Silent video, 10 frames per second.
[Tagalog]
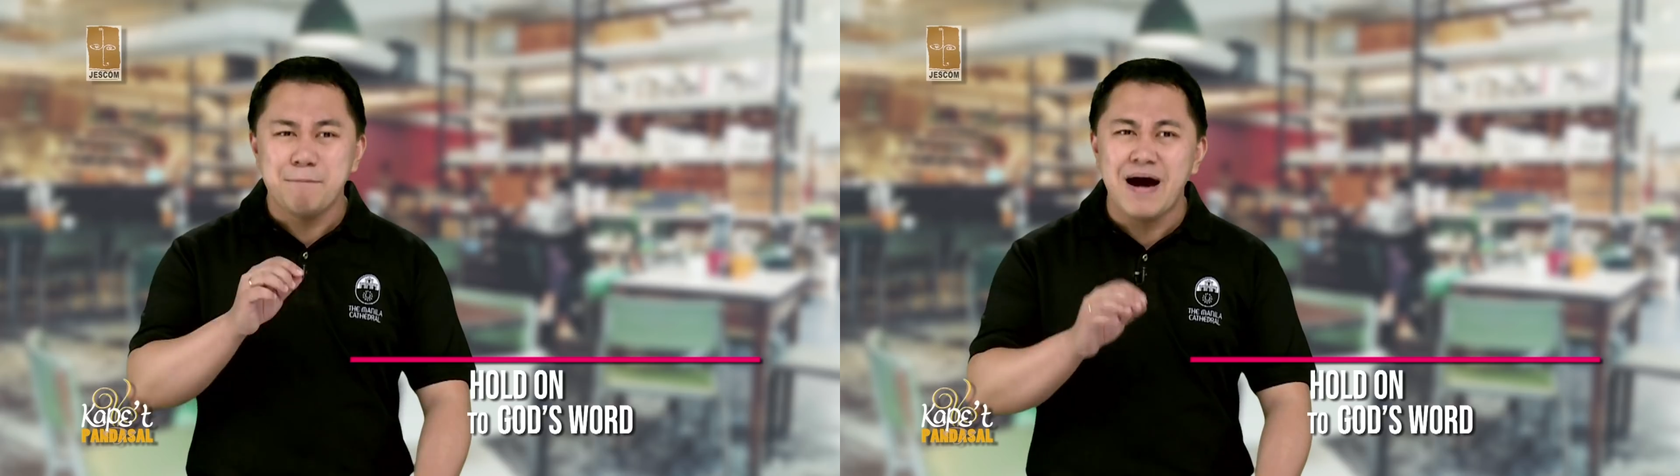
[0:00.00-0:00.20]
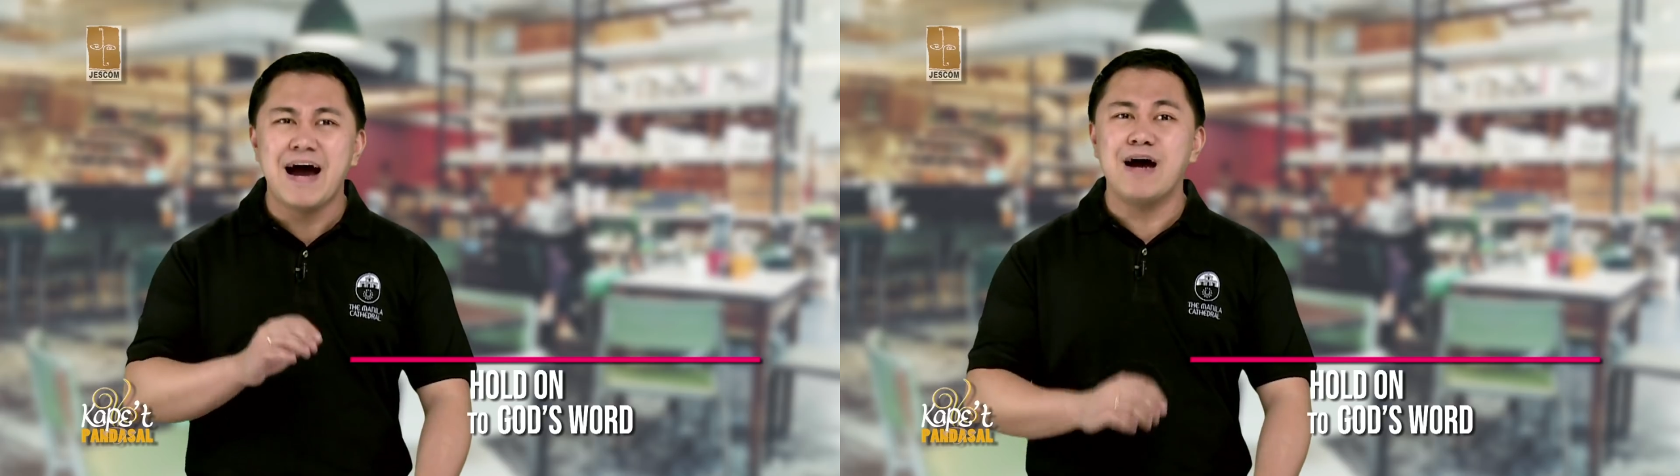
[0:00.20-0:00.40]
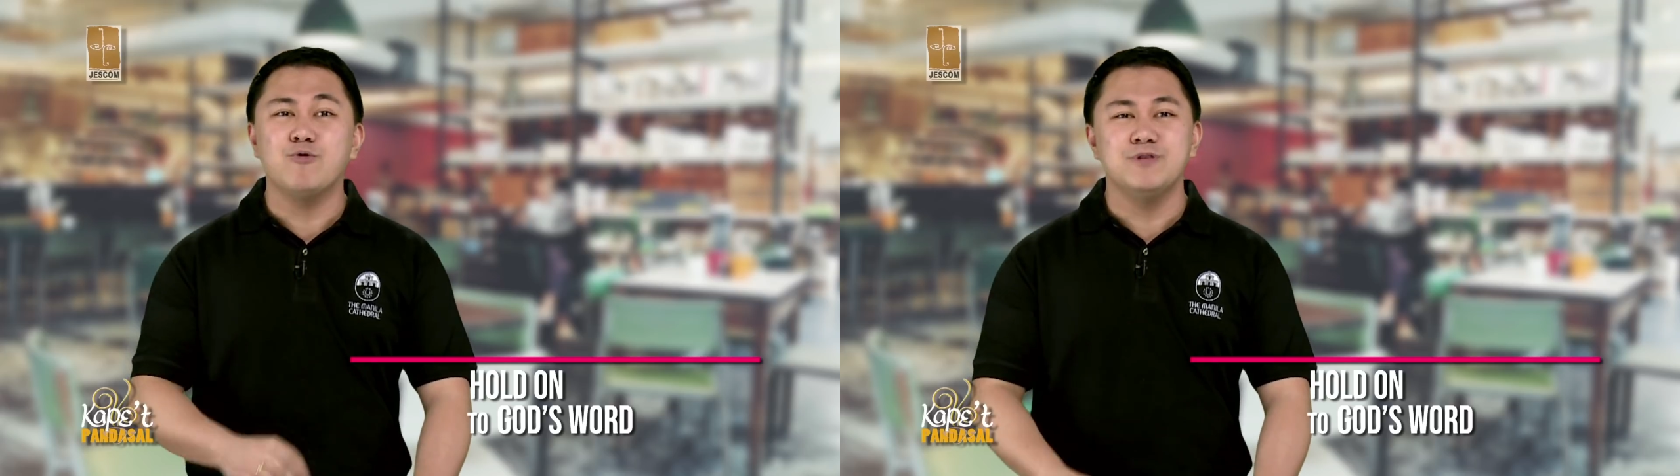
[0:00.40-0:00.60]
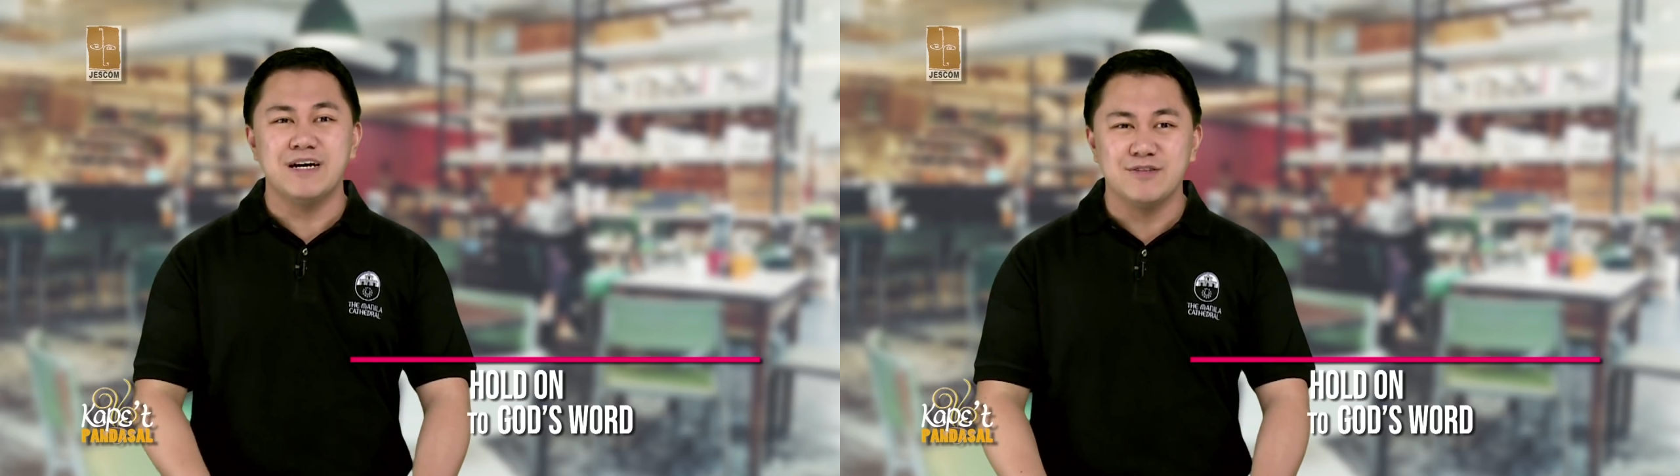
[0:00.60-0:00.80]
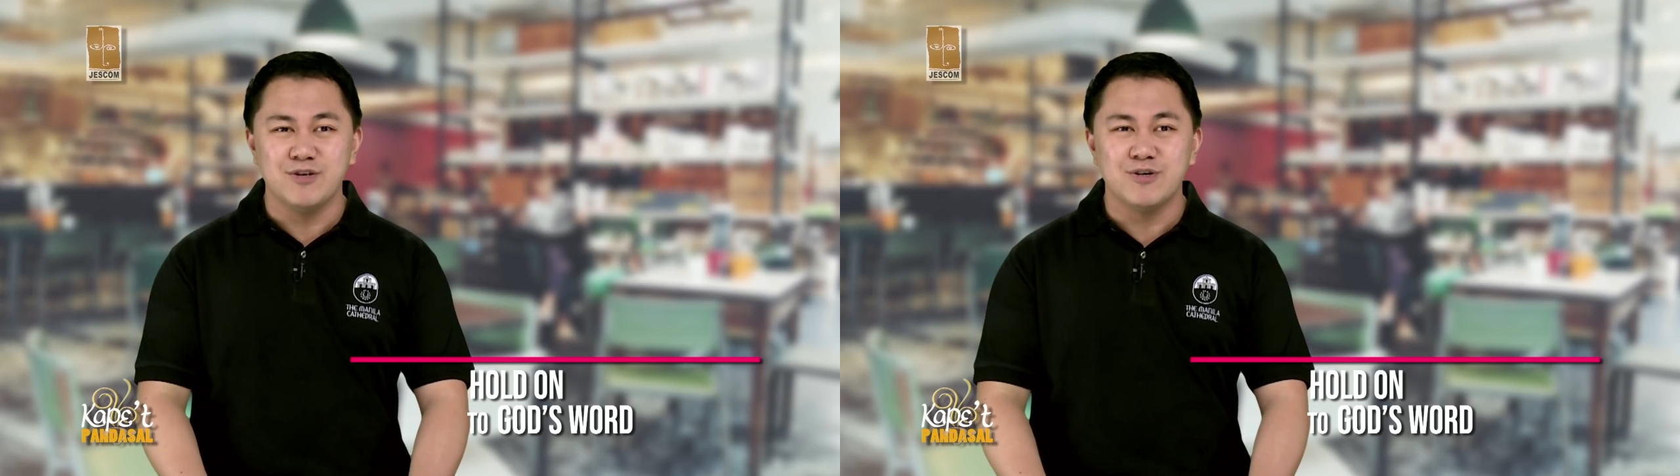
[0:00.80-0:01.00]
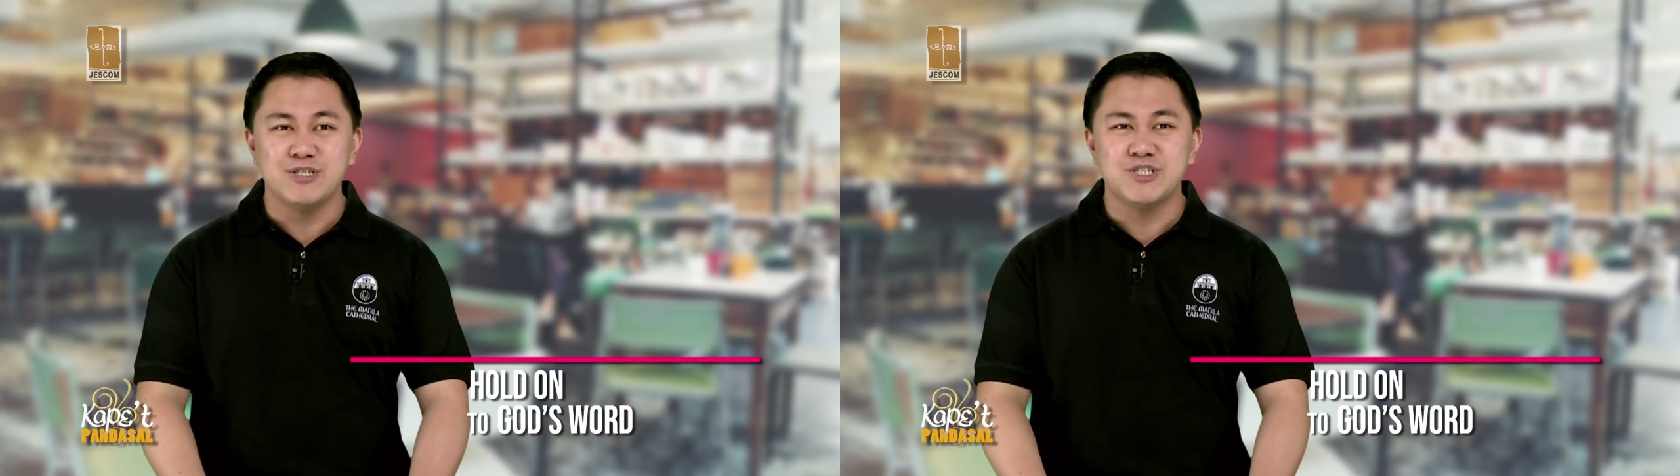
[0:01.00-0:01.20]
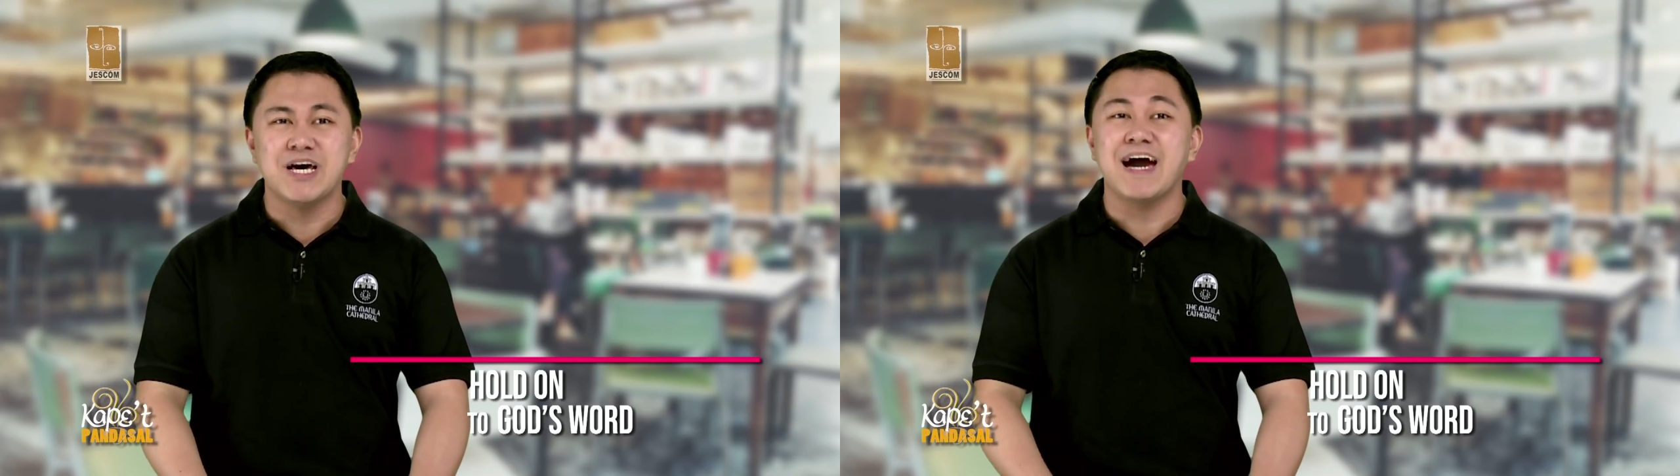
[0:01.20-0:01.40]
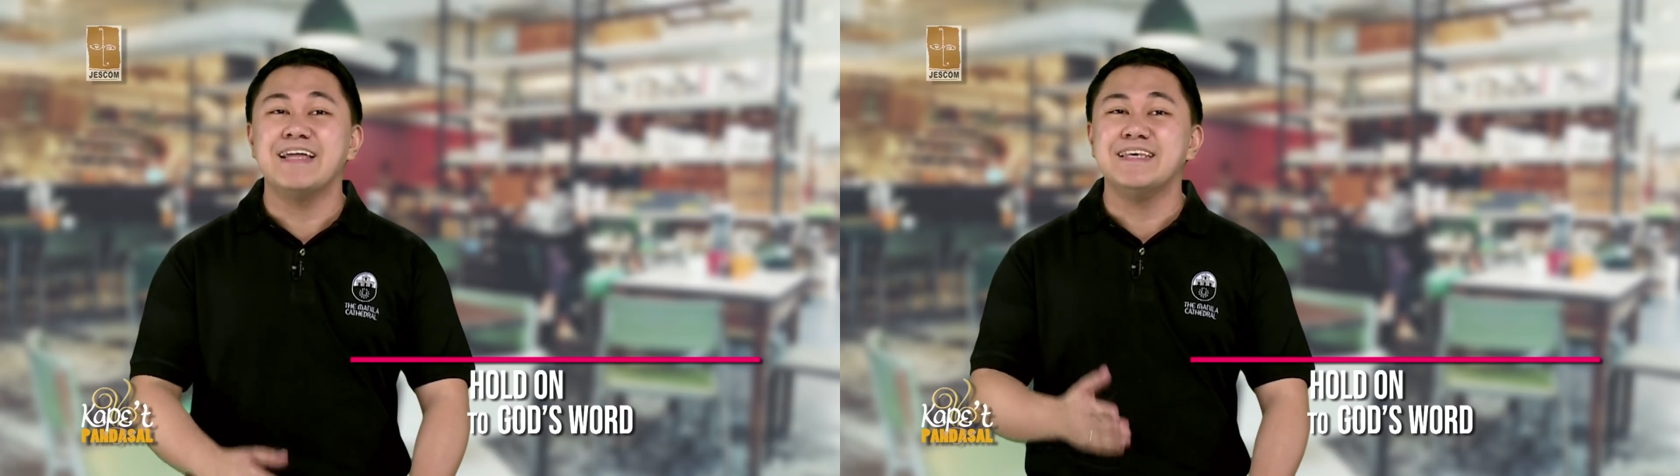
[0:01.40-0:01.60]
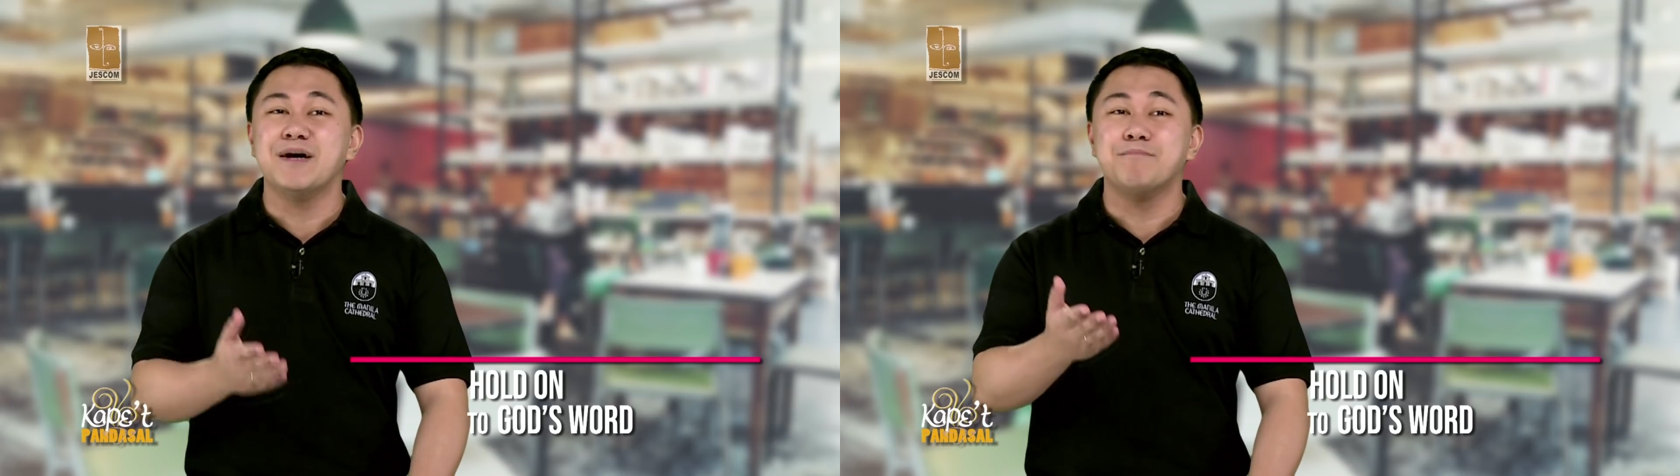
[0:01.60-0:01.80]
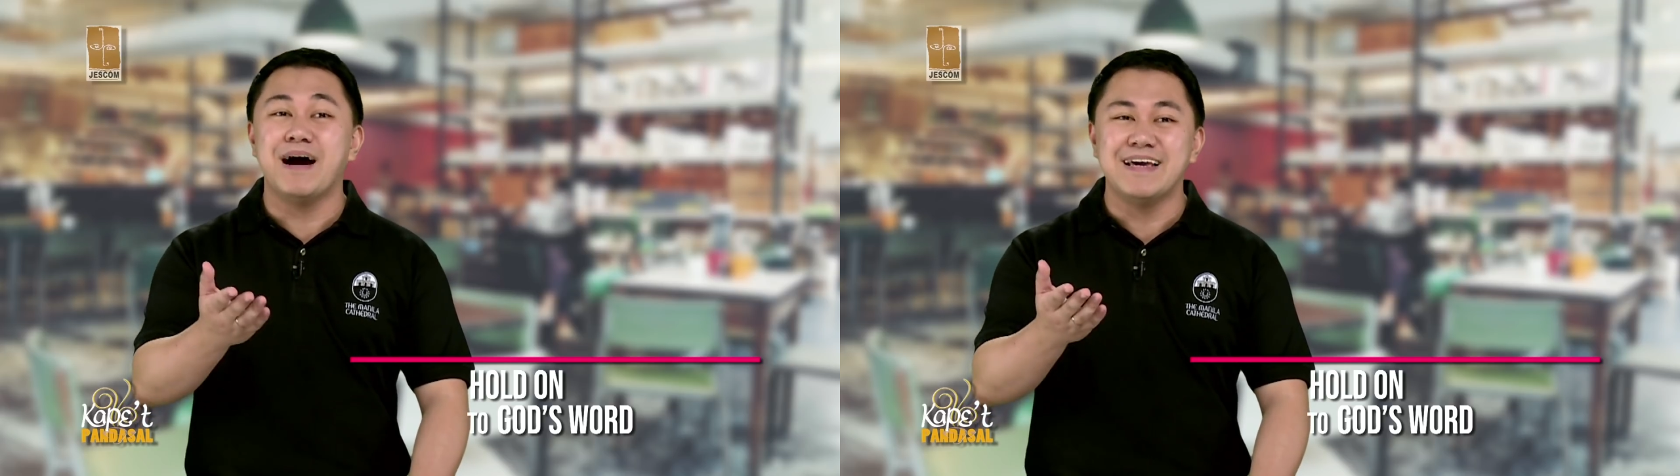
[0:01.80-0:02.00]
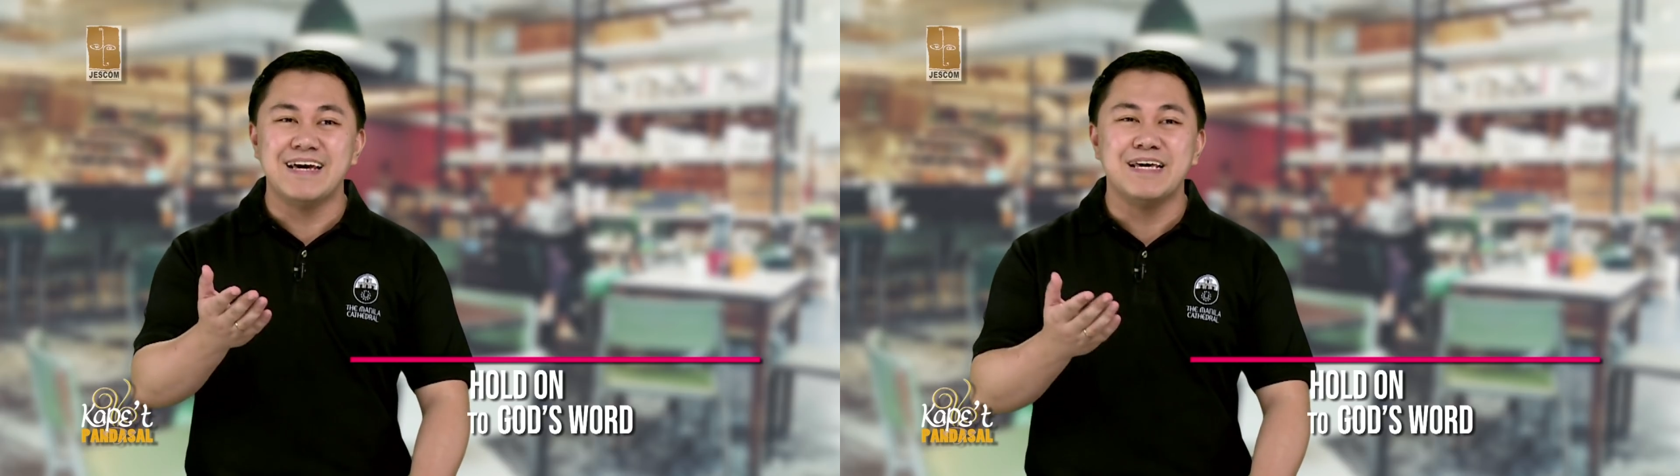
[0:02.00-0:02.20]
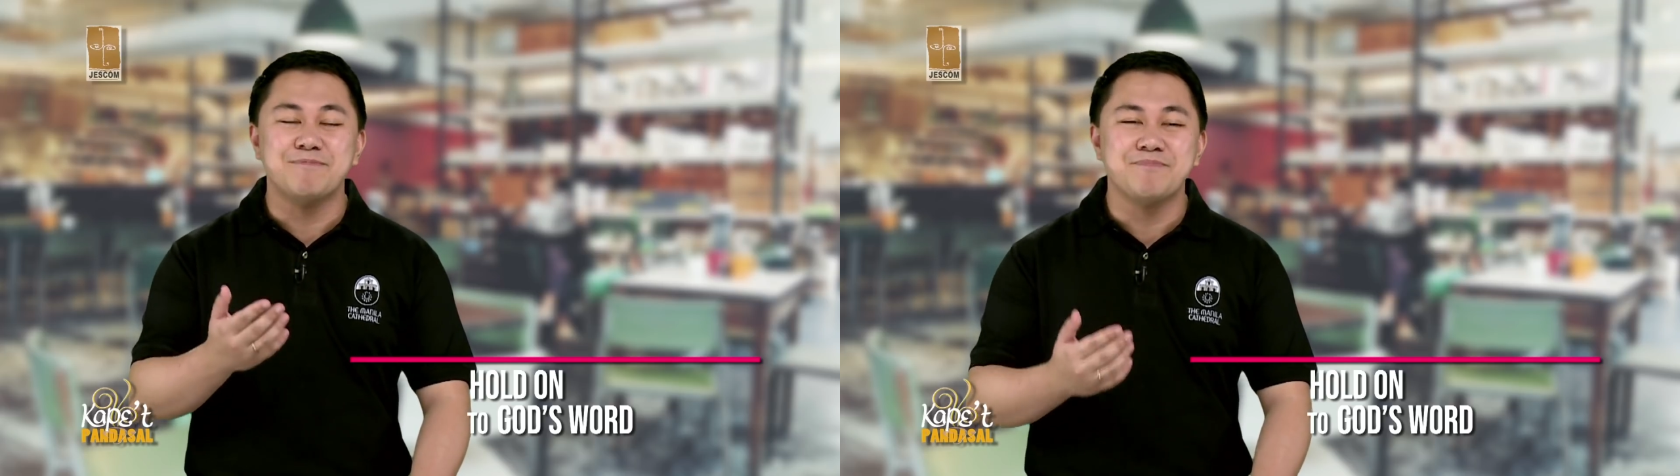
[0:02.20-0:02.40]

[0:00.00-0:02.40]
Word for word: pangako ng Diyos sa kanyang bayan.